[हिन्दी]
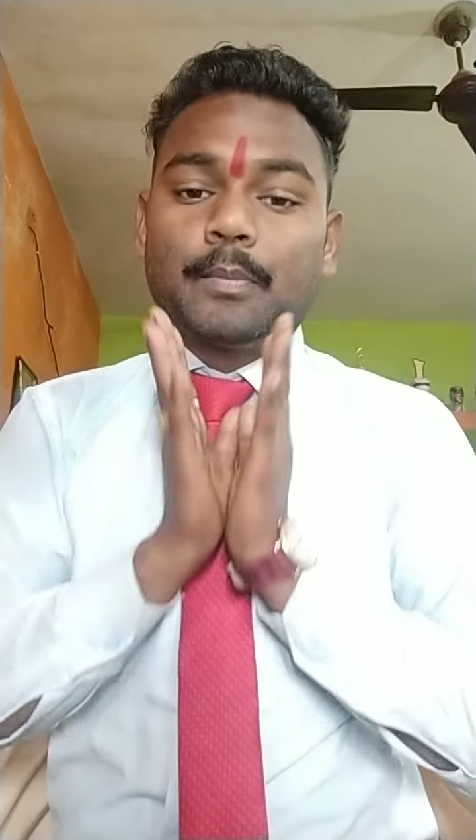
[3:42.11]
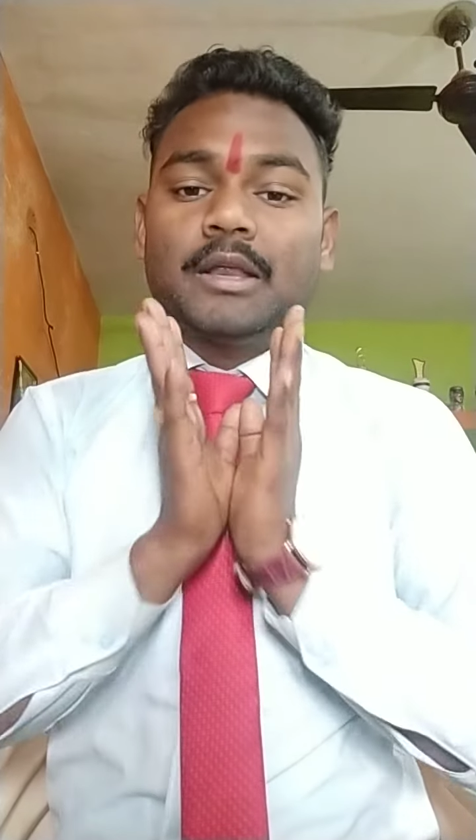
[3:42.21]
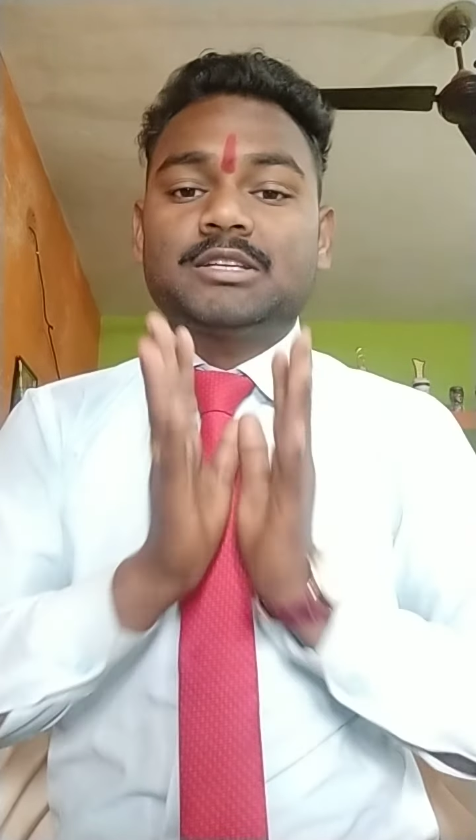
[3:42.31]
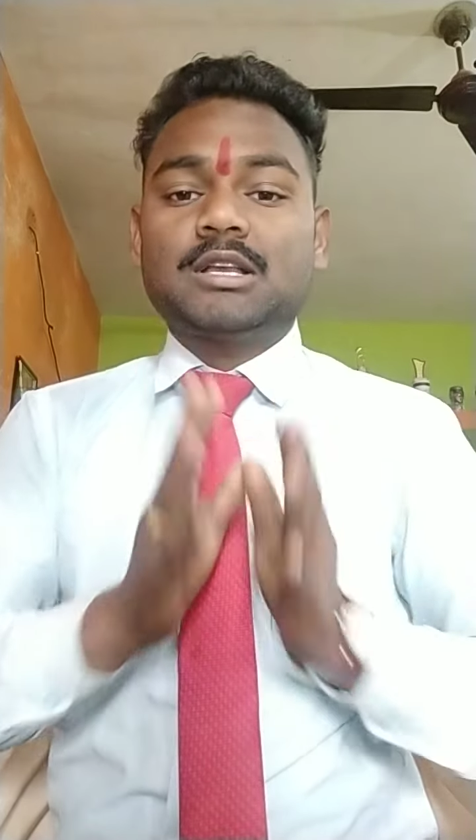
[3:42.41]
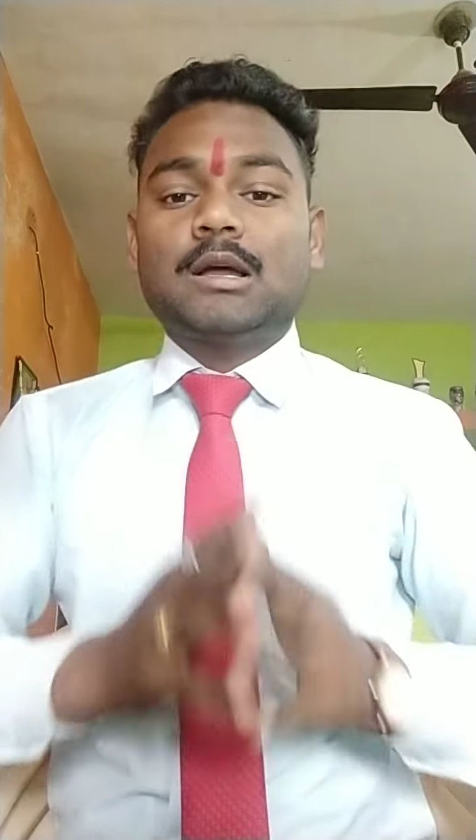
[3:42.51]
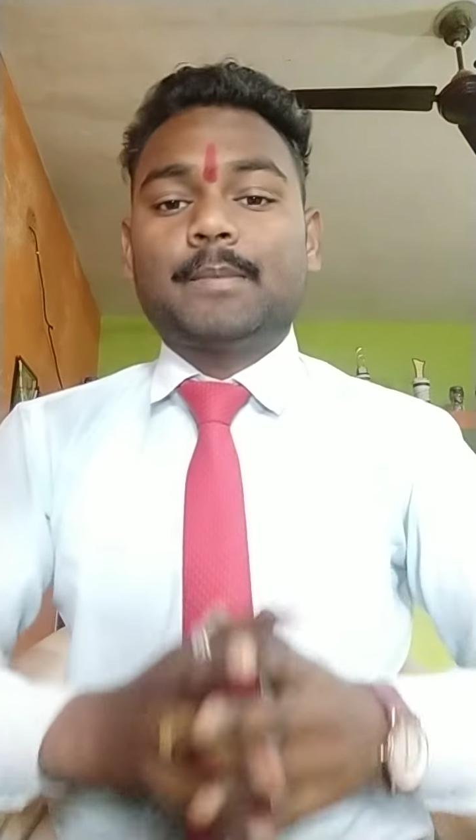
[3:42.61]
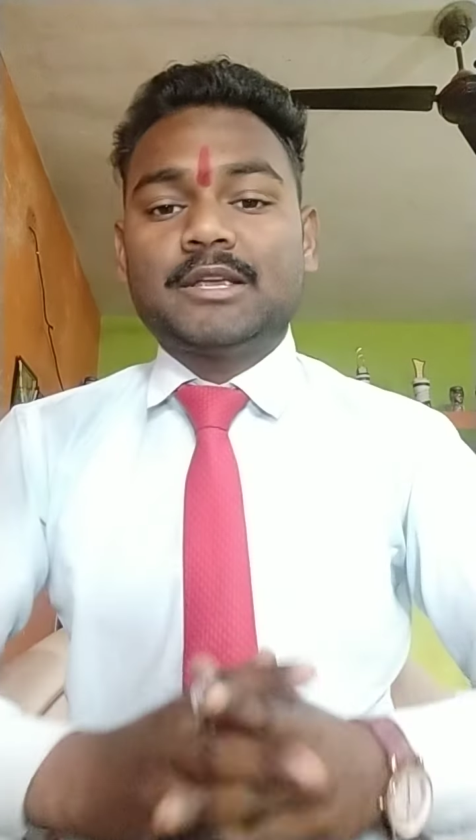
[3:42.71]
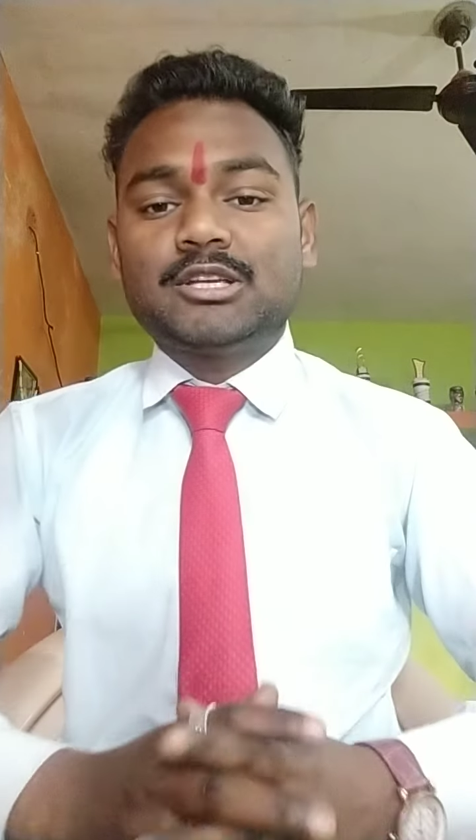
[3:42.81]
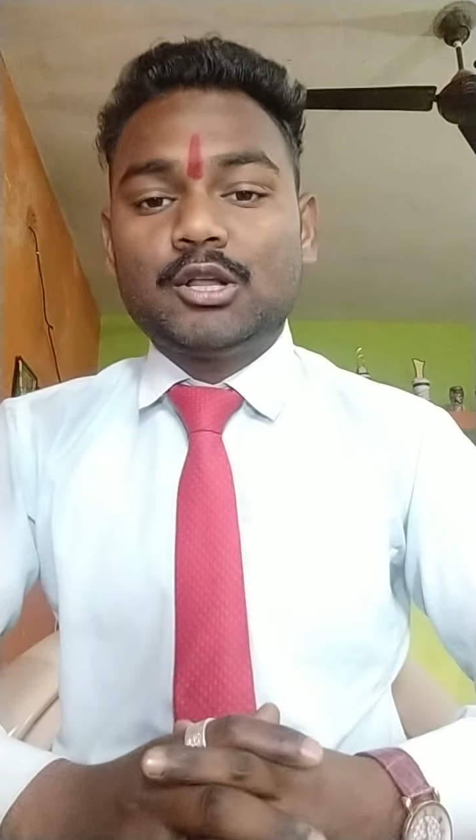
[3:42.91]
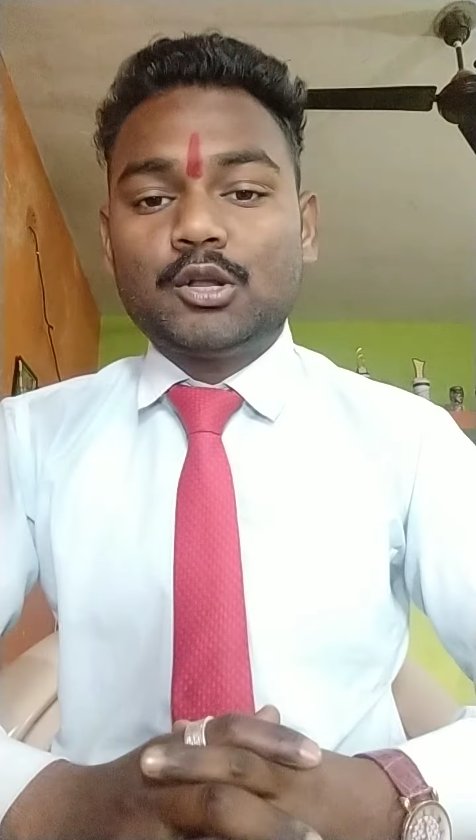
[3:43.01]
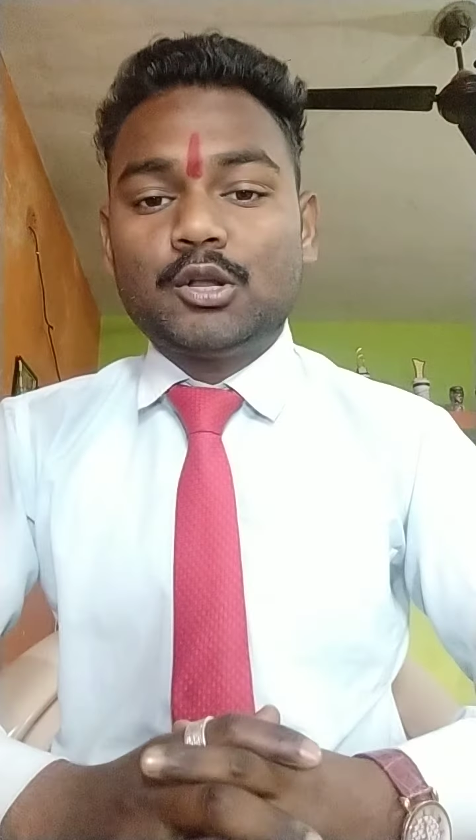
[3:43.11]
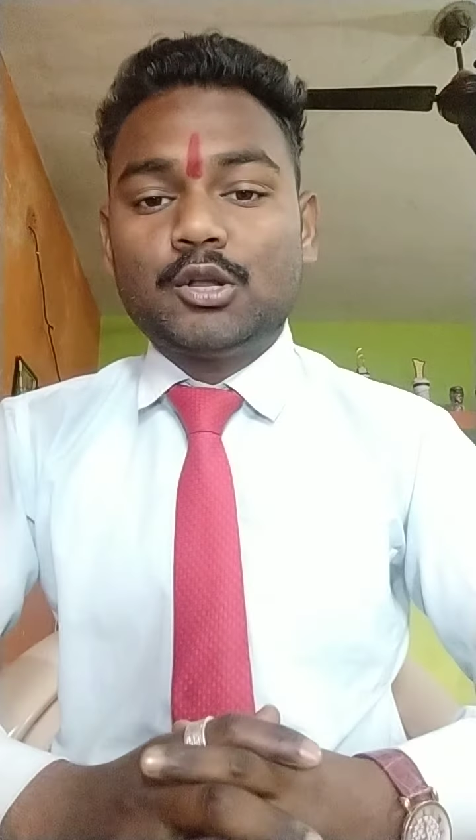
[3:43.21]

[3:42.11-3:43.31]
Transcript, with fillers: प्रेशर का पेशेंट हो